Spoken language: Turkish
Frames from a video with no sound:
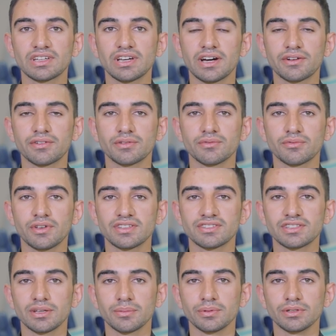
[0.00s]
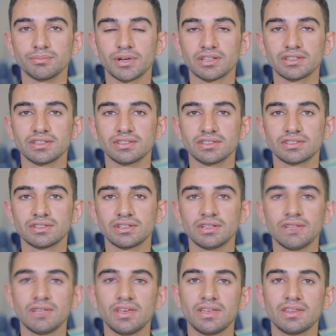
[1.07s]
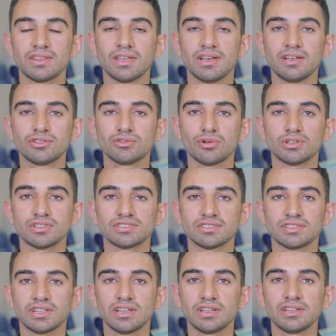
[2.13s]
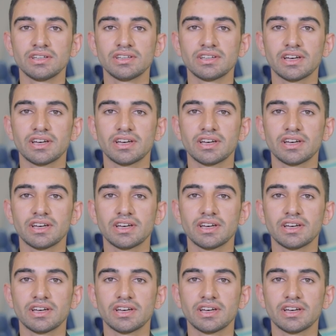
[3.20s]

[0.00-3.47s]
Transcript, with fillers: Kar Fest yapılmaktadır ve daha sonrasında